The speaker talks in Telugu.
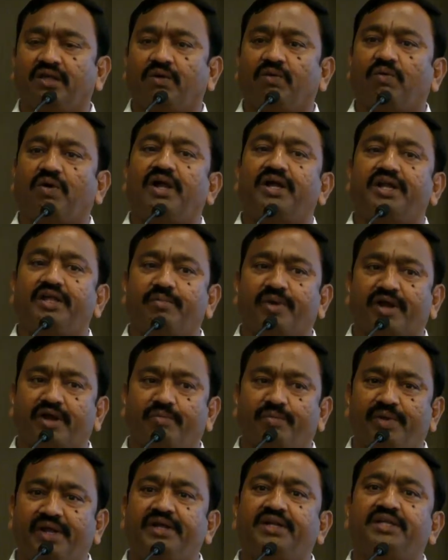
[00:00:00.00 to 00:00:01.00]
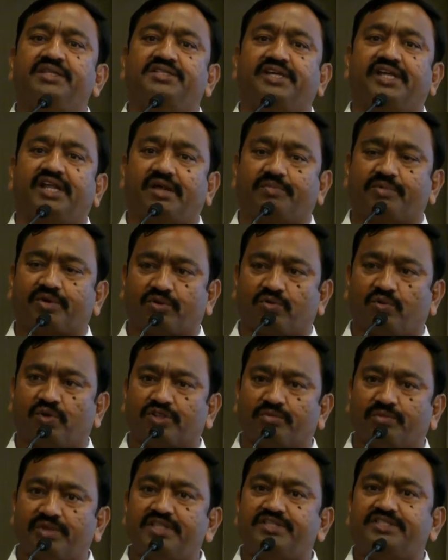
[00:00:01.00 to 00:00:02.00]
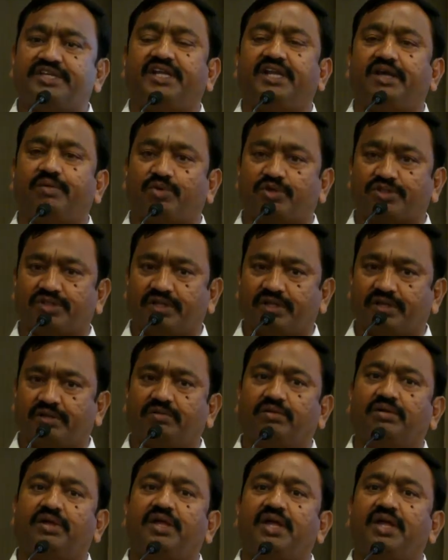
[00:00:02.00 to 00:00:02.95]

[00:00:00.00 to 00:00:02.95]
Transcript: క్వాలిటీ మనం మెయింటైన్ చేయలేకపోతున్నాం కొంతమంది చేయలేకపోతున్నారు